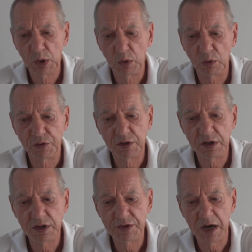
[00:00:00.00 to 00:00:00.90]
Und
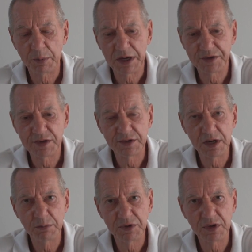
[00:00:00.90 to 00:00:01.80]
diese
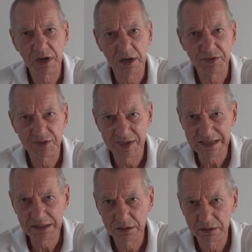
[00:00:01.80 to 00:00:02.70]
ABS-Systeme sind ein
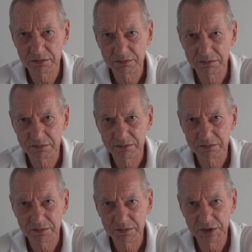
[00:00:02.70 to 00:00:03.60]
Segen.
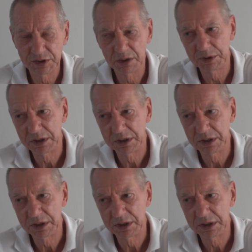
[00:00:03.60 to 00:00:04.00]
Ich habe